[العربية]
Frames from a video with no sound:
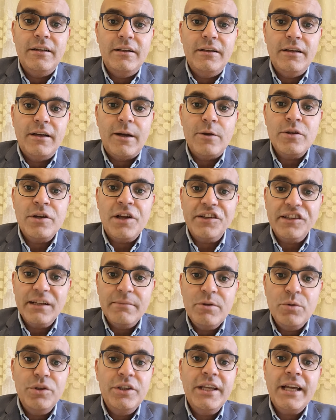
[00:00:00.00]
القولون
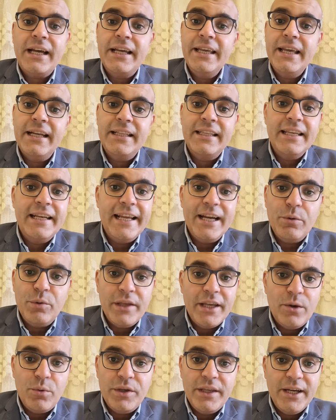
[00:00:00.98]
العصبي ودي حقيقه كتيره
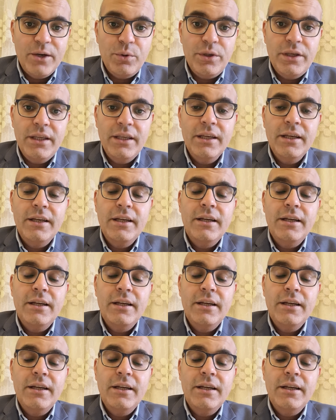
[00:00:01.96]
قوي قوي قوي